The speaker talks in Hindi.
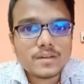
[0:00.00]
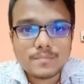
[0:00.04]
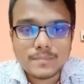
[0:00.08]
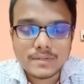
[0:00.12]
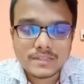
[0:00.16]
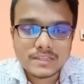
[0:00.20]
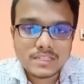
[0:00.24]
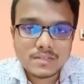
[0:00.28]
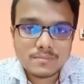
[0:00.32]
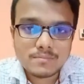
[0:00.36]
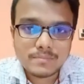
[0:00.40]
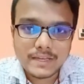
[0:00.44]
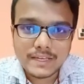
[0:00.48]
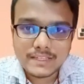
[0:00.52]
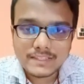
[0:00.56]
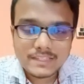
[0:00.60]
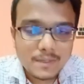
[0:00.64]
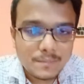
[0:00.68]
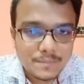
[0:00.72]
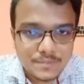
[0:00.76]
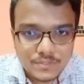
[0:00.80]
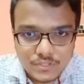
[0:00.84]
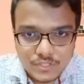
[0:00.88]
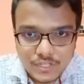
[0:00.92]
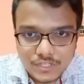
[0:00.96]
मतलब
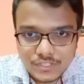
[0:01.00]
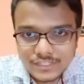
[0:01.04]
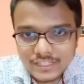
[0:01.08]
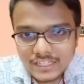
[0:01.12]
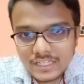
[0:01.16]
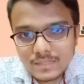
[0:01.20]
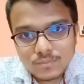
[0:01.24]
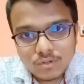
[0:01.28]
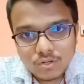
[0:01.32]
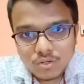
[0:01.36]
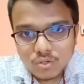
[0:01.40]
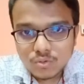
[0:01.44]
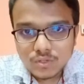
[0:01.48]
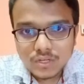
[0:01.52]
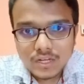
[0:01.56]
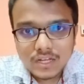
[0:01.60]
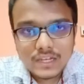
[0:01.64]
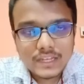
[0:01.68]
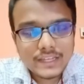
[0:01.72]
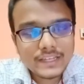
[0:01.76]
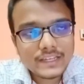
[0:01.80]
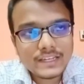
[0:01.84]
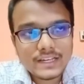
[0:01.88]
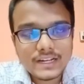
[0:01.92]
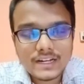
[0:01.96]
एकदम से ईजी नहीं बोलूँगा
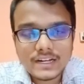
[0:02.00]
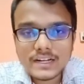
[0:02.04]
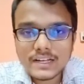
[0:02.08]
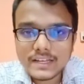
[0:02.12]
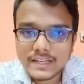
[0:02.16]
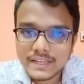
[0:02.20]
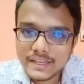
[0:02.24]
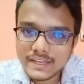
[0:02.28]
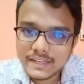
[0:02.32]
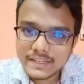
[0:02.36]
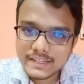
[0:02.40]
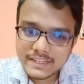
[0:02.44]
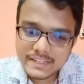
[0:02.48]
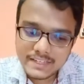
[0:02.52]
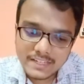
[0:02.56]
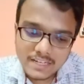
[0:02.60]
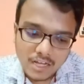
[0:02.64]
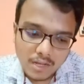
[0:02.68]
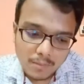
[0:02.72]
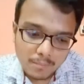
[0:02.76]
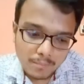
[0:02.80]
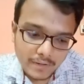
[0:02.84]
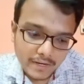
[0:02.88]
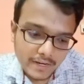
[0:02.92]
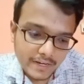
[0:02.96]
लेकिन हाँ एक के
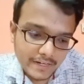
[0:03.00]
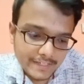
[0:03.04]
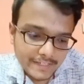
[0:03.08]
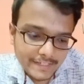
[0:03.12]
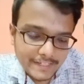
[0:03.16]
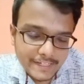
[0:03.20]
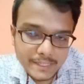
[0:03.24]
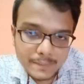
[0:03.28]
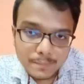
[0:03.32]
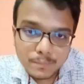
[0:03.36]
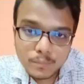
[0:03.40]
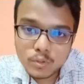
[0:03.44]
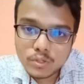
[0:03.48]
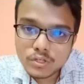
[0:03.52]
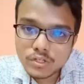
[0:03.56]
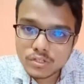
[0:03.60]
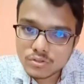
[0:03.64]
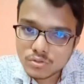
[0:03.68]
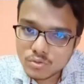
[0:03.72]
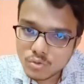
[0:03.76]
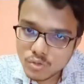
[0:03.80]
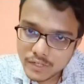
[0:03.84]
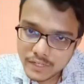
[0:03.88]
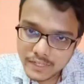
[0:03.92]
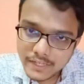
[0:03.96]
आप अगर इनपुट
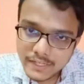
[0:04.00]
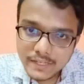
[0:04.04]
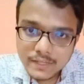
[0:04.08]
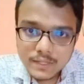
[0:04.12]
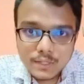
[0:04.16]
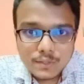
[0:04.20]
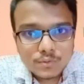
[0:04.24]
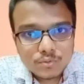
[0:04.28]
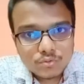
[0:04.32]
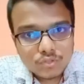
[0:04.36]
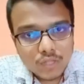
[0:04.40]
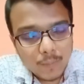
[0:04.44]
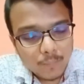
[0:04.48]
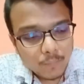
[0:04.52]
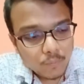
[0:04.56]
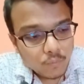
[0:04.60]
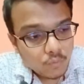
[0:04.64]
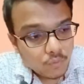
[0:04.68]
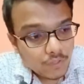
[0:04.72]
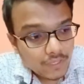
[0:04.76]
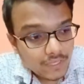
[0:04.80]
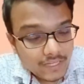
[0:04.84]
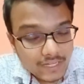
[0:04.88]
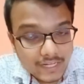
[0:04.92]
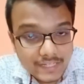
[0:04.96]
दोगे तो
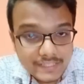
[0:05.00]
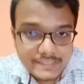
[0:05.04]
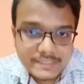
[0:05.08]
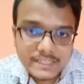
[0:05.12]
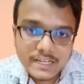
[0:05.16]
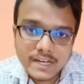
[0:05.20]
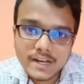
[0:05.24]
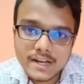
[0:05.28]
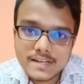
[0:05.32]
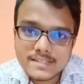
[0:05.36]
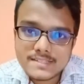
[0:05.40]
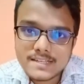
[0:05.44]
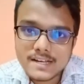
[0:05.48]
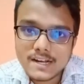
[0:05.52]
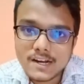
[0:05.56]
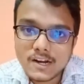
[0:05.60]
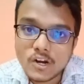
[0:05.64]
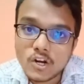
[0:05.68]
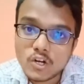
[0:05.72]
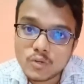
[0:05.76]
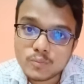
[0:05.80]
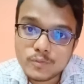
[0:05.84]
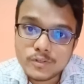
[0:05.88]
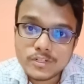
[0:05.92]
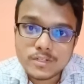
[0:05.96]
आपको एक अच्छा खासा
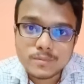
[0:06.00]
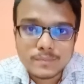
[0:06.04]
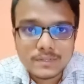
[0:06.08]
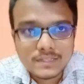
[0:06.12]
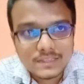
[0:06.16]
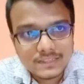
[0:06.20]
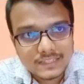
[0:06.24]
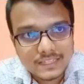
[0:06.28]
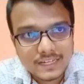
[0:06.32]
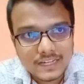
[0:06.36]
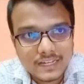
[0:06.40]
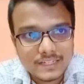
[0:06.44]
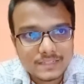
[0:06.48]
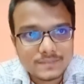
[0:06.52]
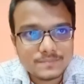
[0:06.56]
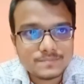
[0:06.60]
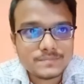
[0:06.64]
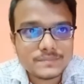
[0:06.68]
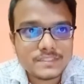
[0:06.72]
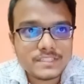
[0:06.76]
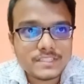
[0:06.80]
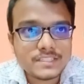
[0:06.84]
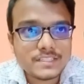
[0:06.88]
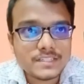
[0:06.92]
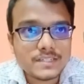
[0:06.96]
आउटपुट मिलता है
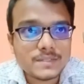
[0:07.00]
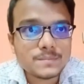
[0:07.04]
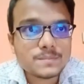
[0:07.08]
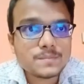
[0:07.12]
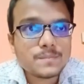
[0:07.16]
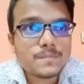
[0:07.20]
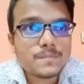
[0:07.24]
ठीक है